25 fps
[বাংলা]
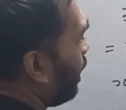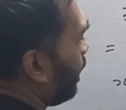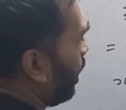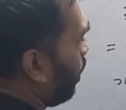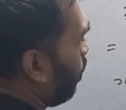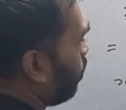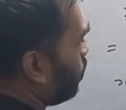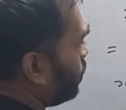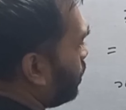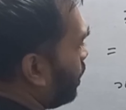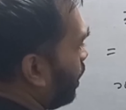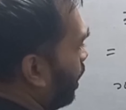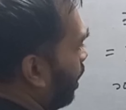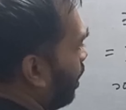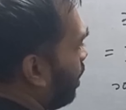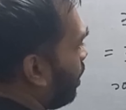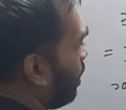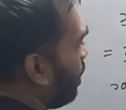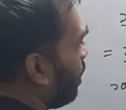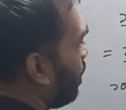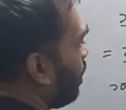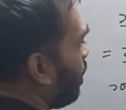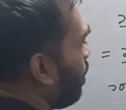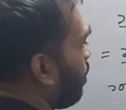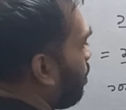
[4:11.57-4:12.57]
এটা হচ্ছে না
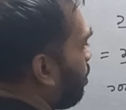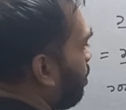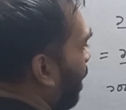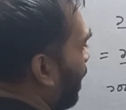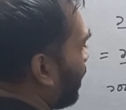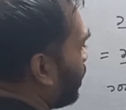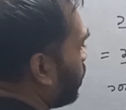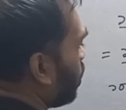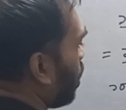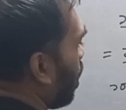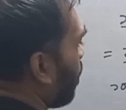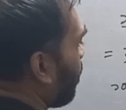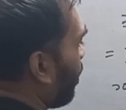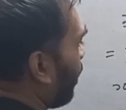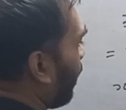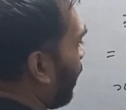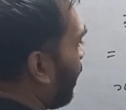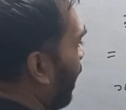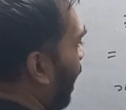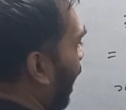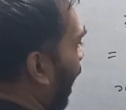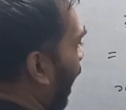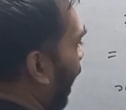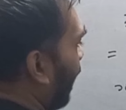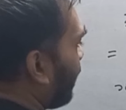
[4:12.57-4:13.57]
বাধ্য হয়ে
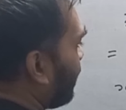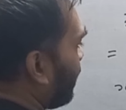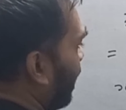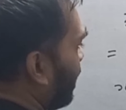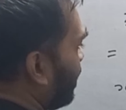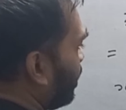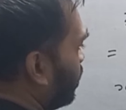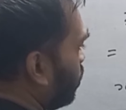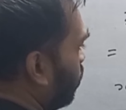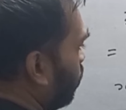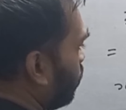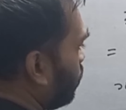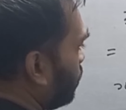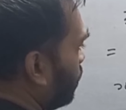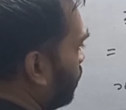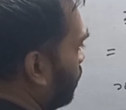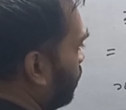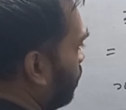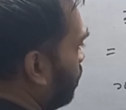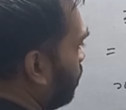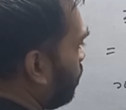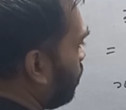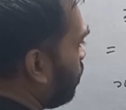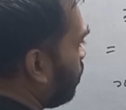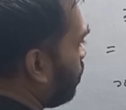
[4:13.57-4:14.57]
আমাকে এক হাজার আসতে হচ্ছে
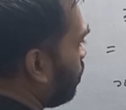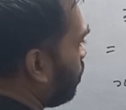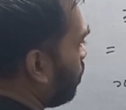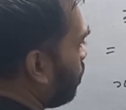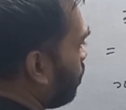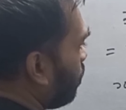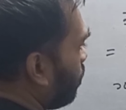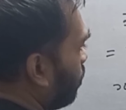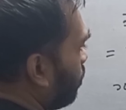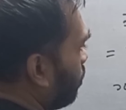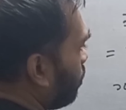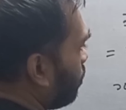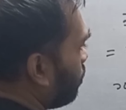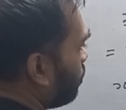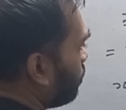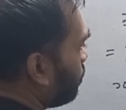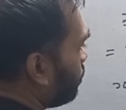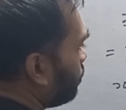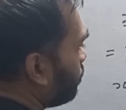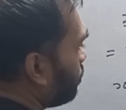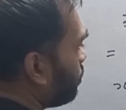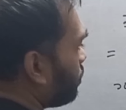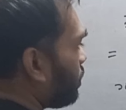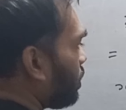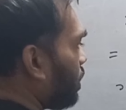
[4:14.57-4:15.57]

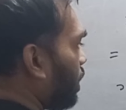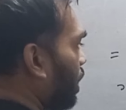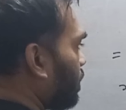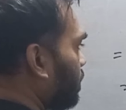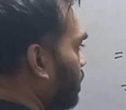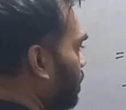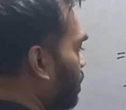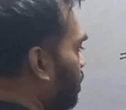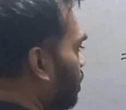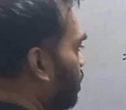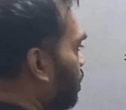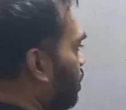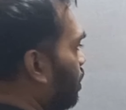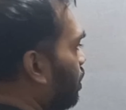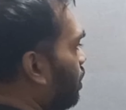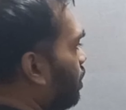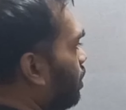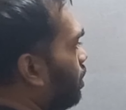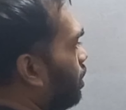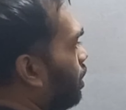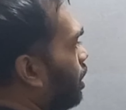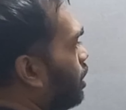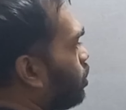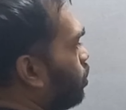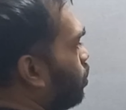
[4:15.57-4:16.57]
ঠিক আছে
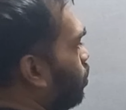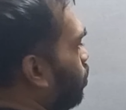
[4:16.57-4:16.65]
এই